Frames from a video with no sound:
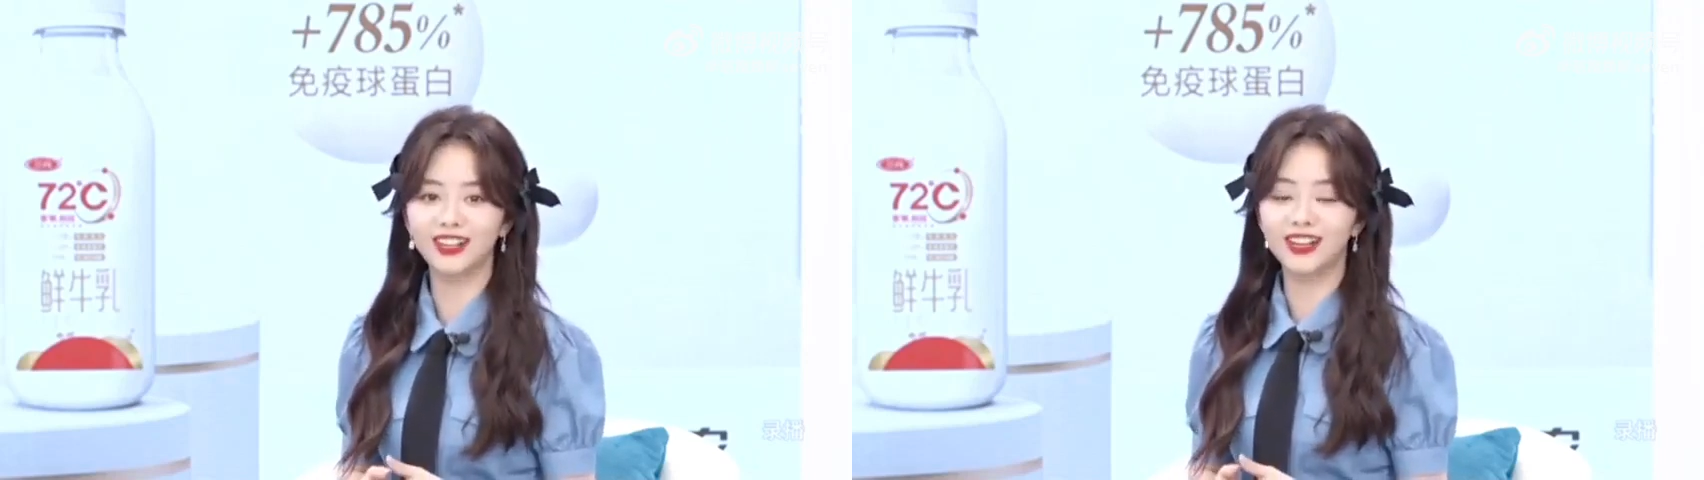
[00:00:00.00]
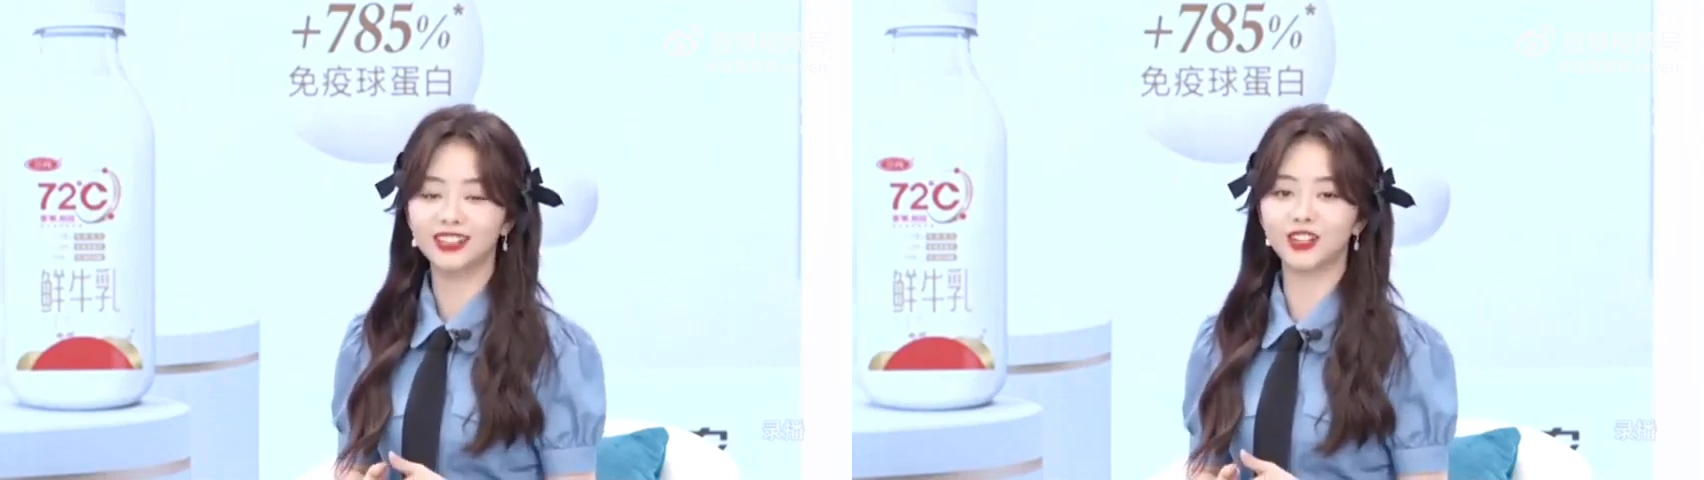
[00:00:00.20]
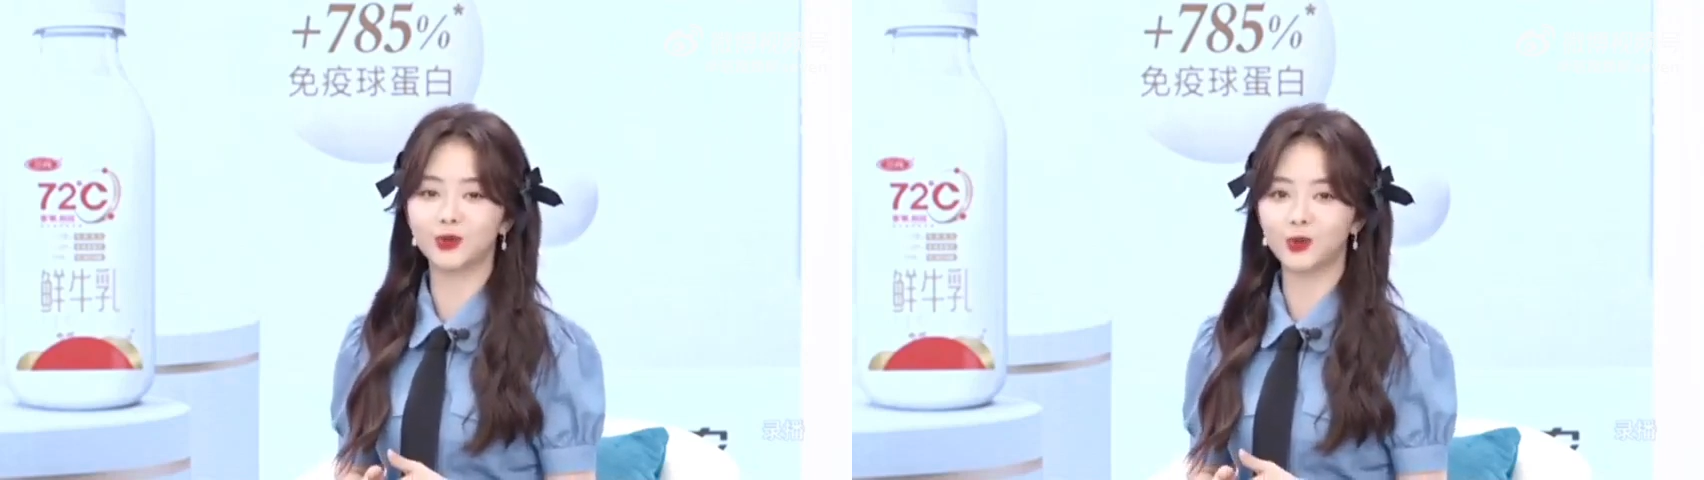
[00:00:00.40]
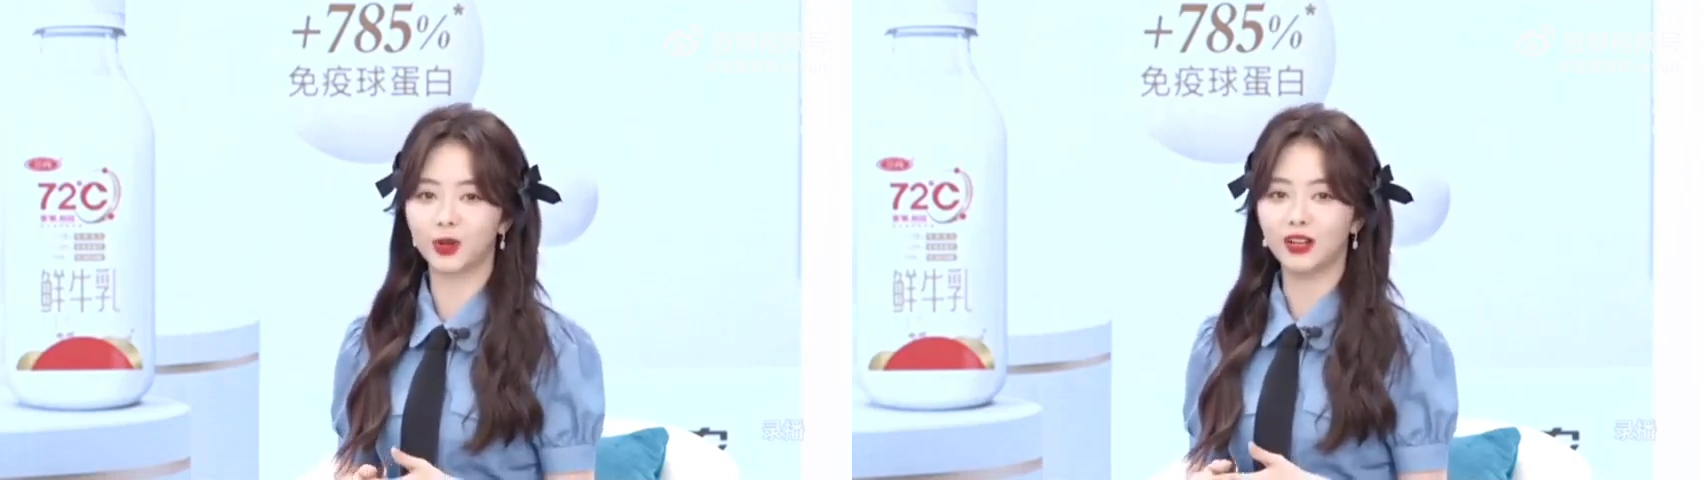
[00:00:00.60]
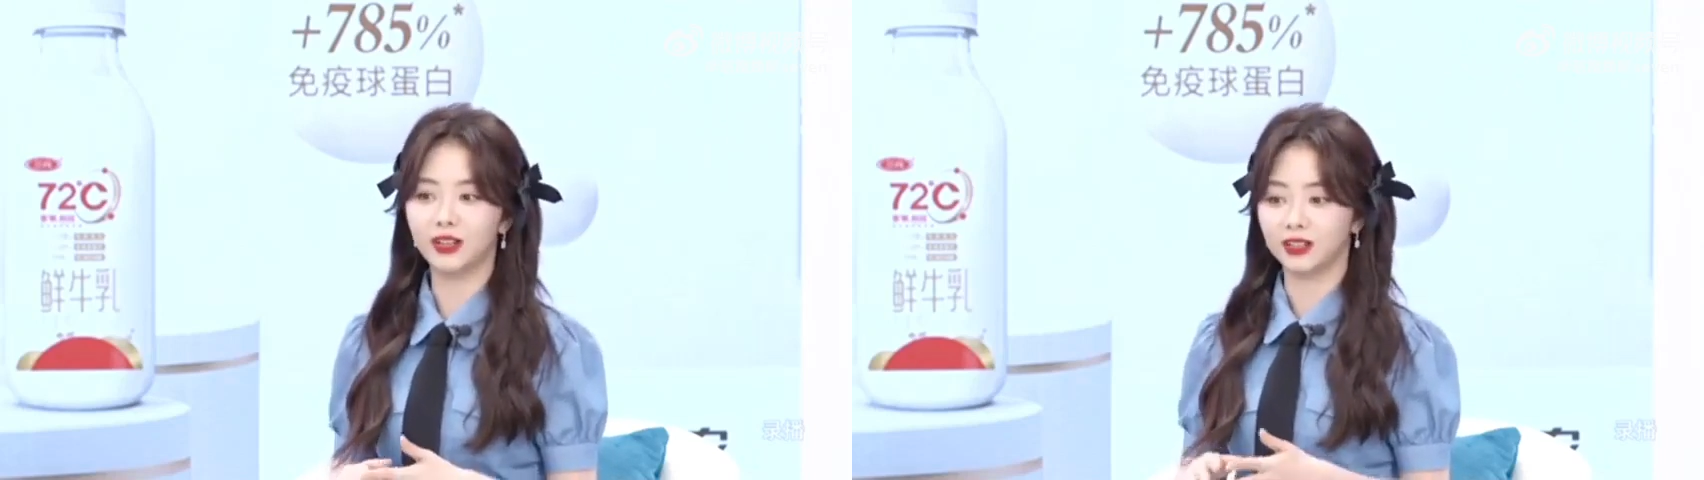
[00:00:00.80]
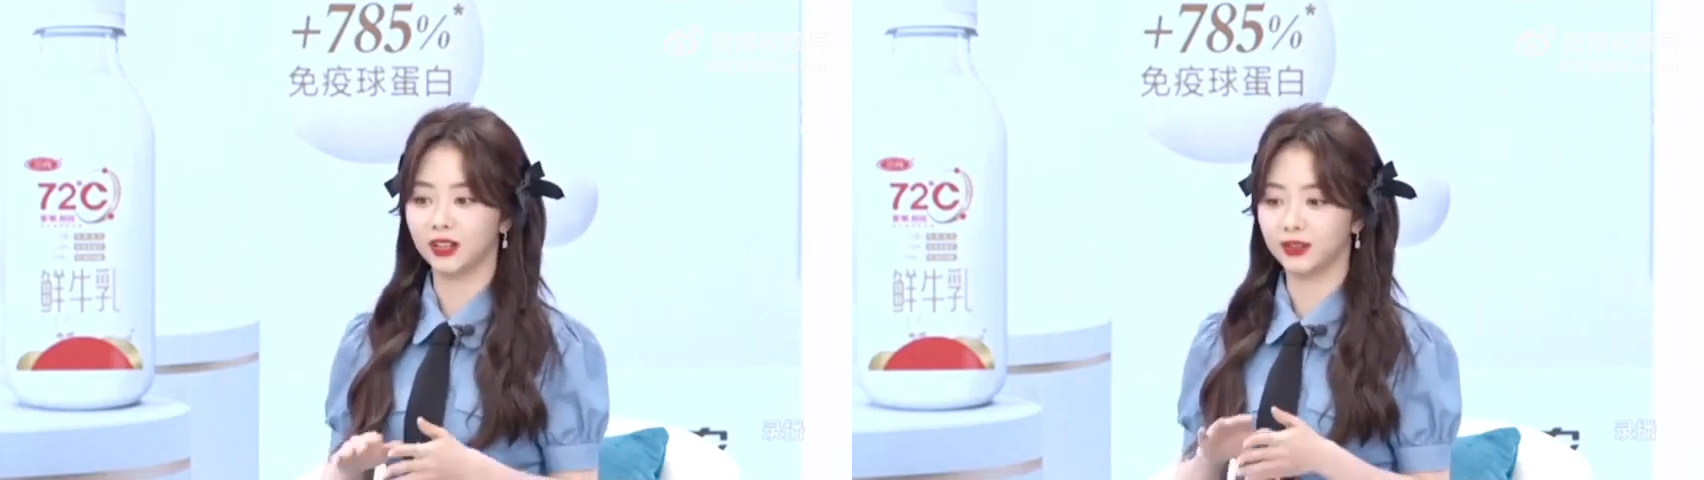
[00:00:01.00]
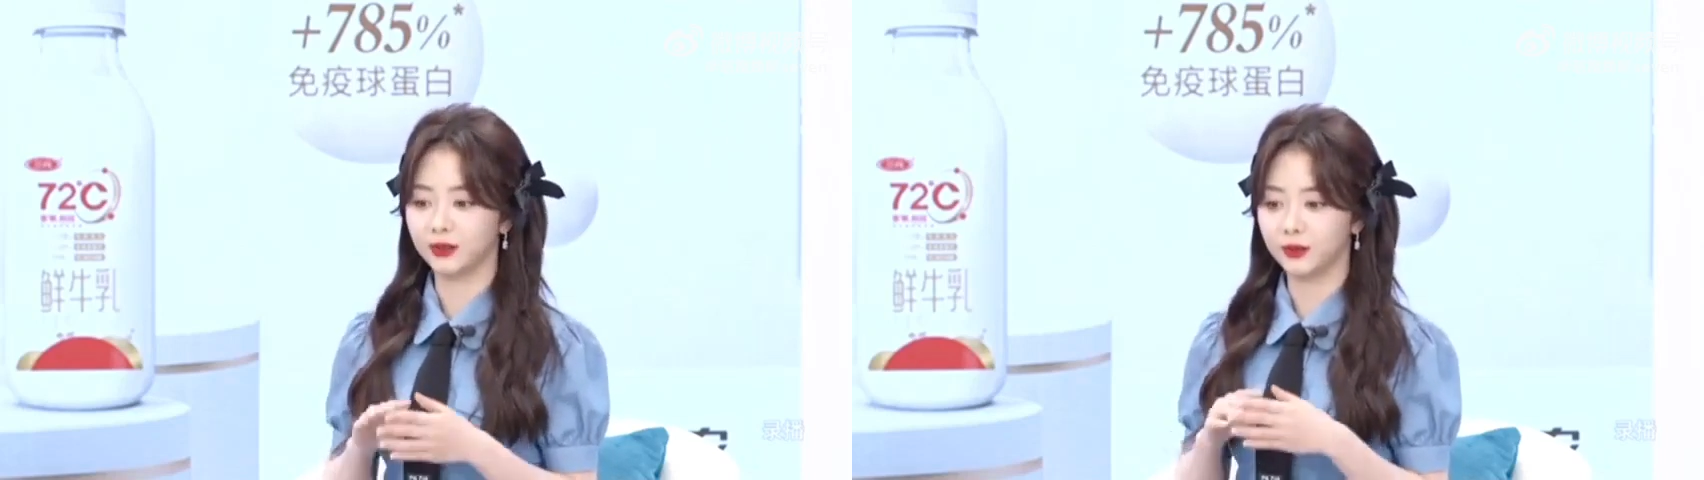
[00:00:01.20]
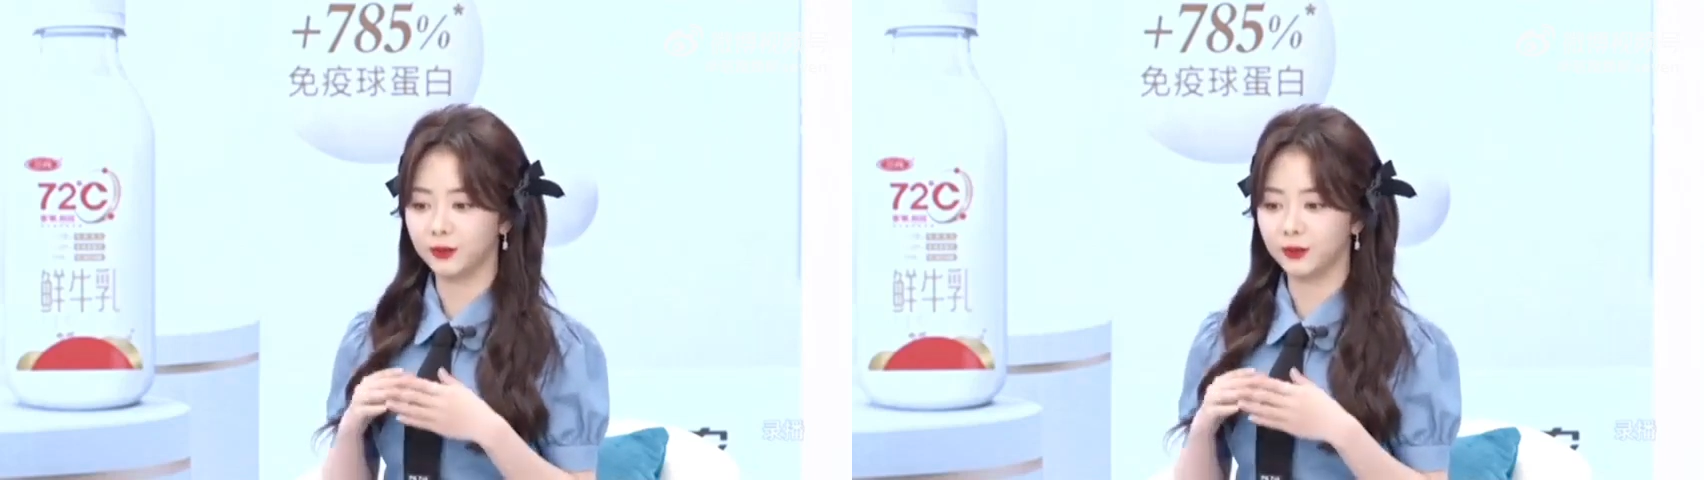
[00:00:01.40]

那如果嗯，